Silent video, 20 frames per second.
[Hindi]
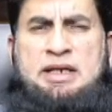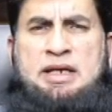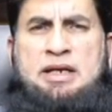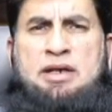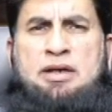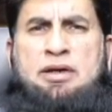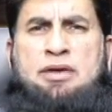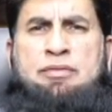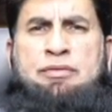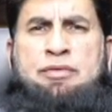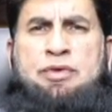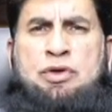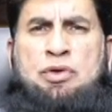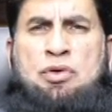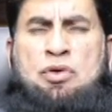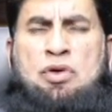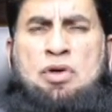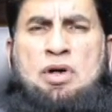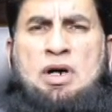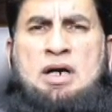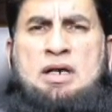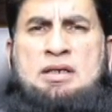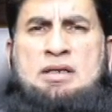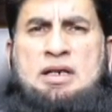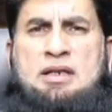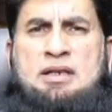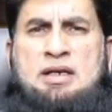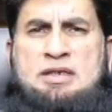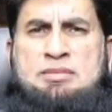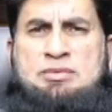लिए वीडियो को आखिर
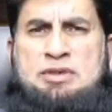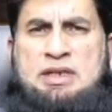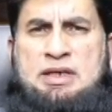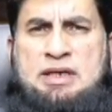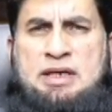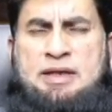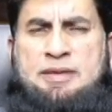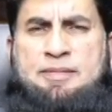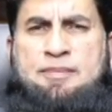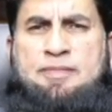तक लाजमी देखें